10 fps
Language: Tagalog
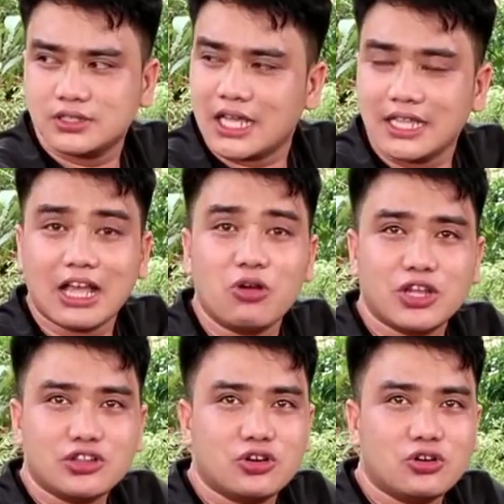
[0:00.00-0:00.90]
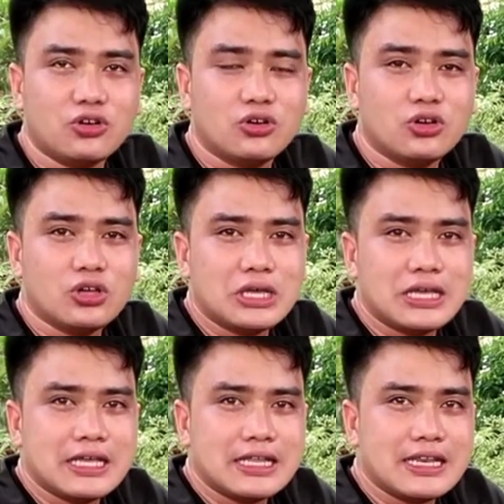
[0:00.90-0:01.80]
sa taong ito
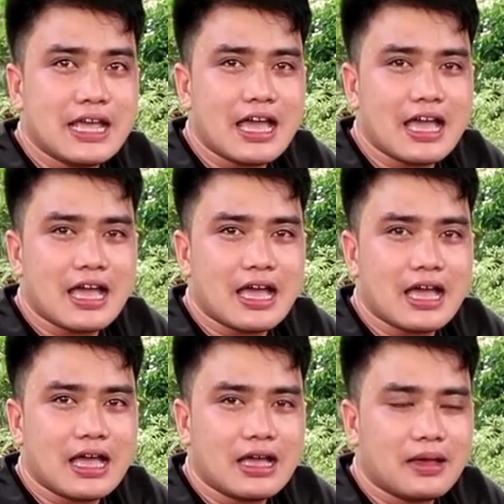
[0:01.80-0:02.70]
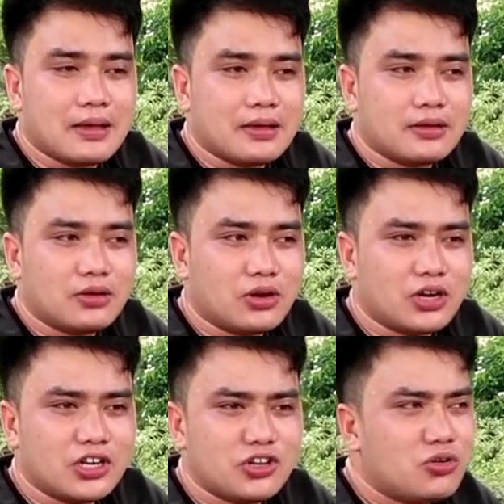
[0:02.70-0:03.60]
na
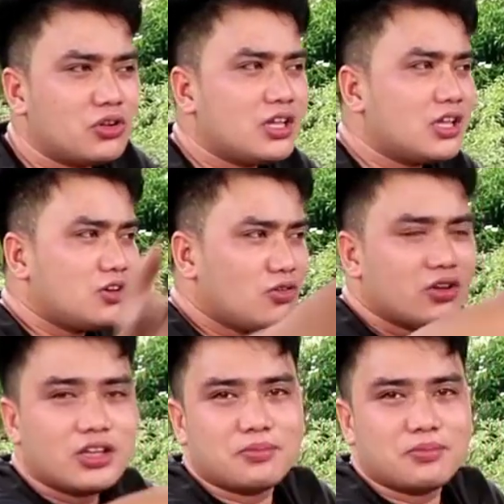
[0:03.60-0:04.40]
or nung nung